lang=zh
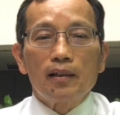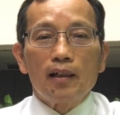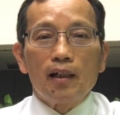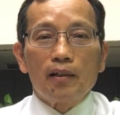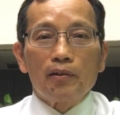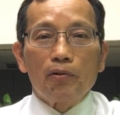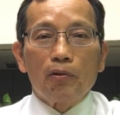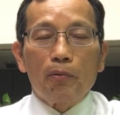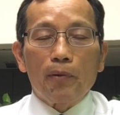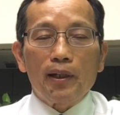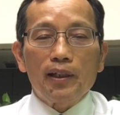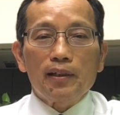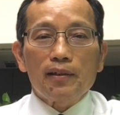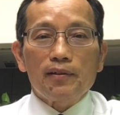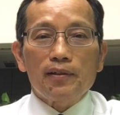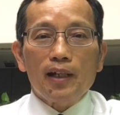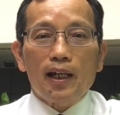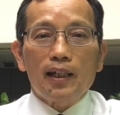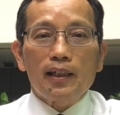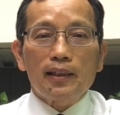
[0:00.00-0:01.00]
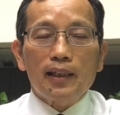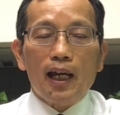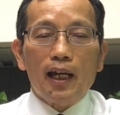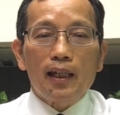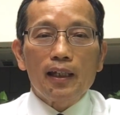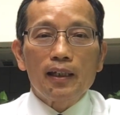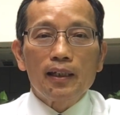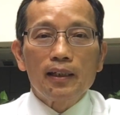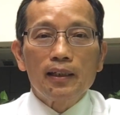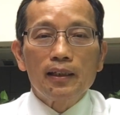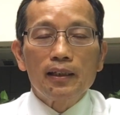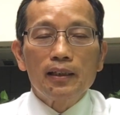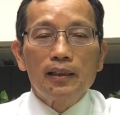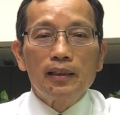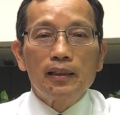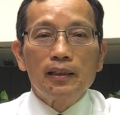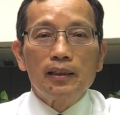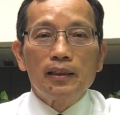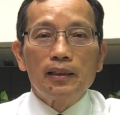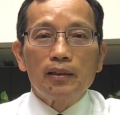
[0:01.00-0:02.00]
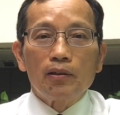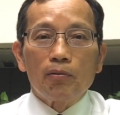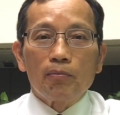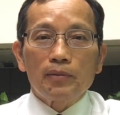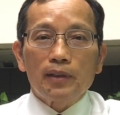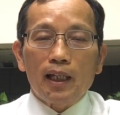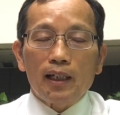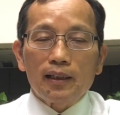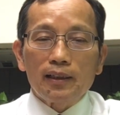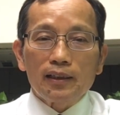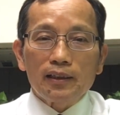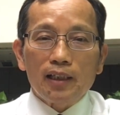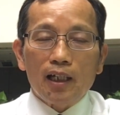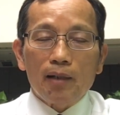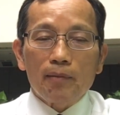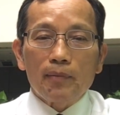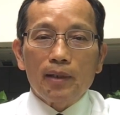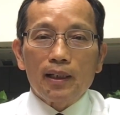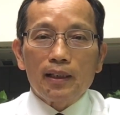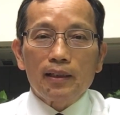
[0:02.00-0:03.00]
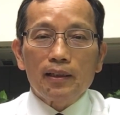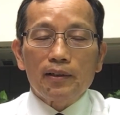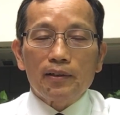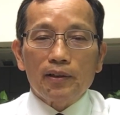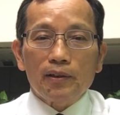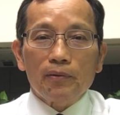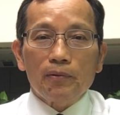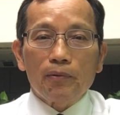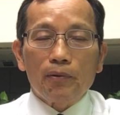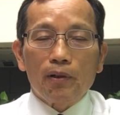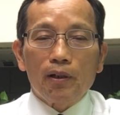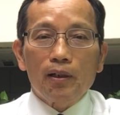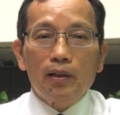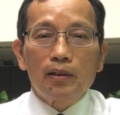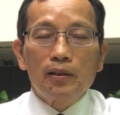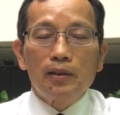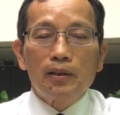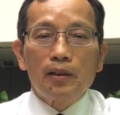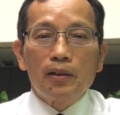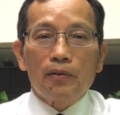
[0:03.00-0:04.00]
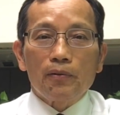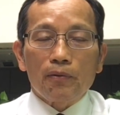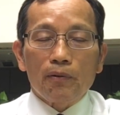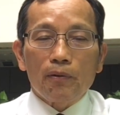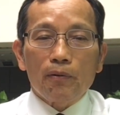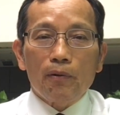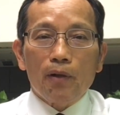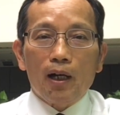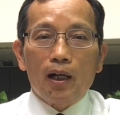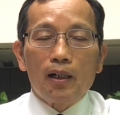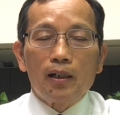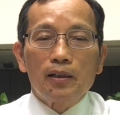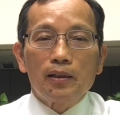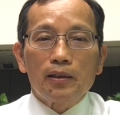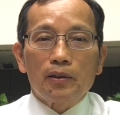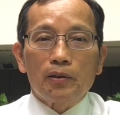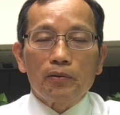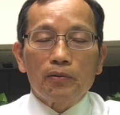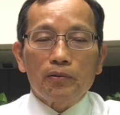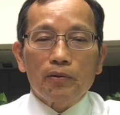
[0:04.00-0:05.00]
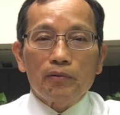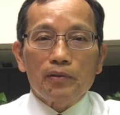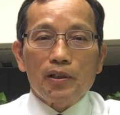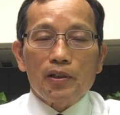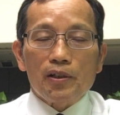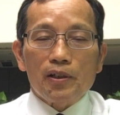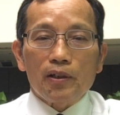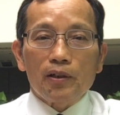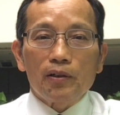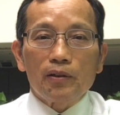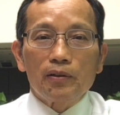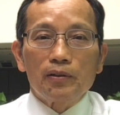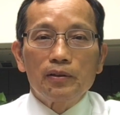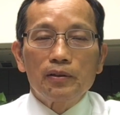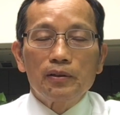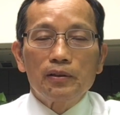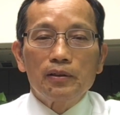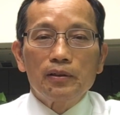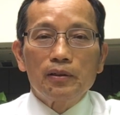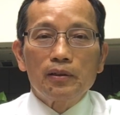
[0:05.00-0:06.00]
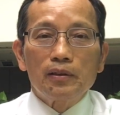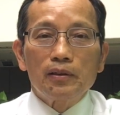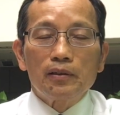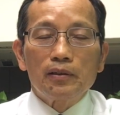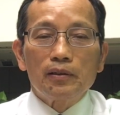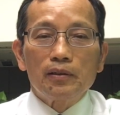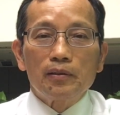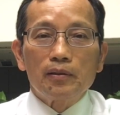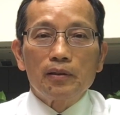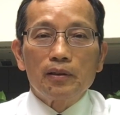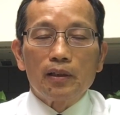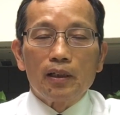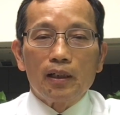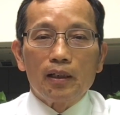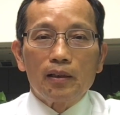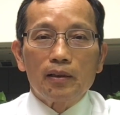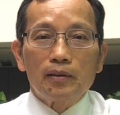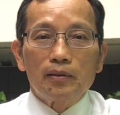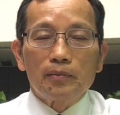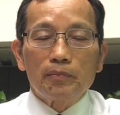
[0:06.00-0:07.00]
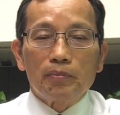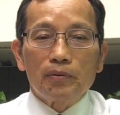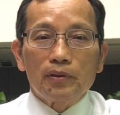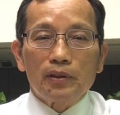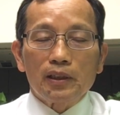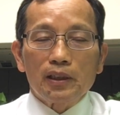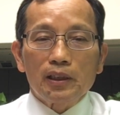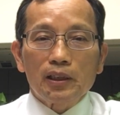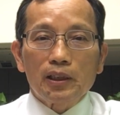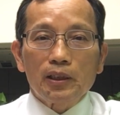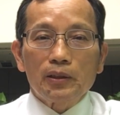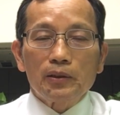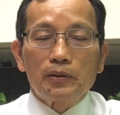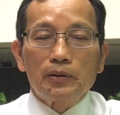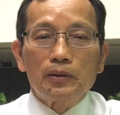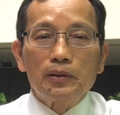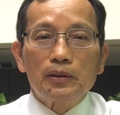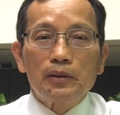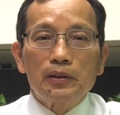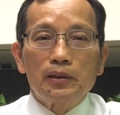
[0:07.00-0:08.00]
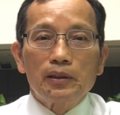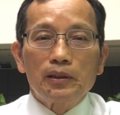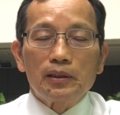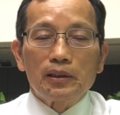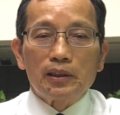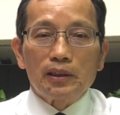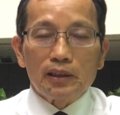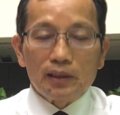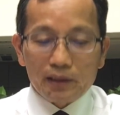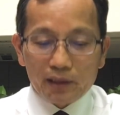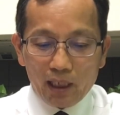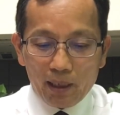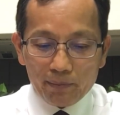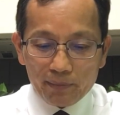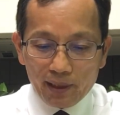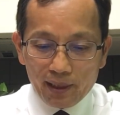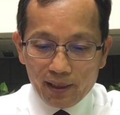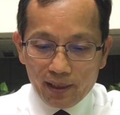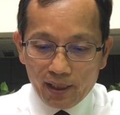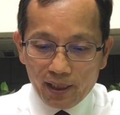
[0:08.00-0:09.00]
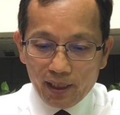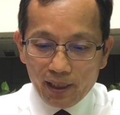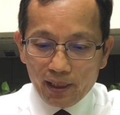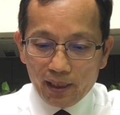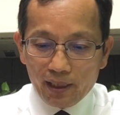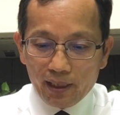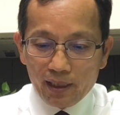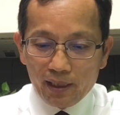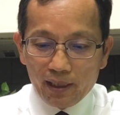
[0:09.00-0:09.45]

啊，有为的下一代，我们在和他们生活、说话、沟通的时候，我能够惹他们的气，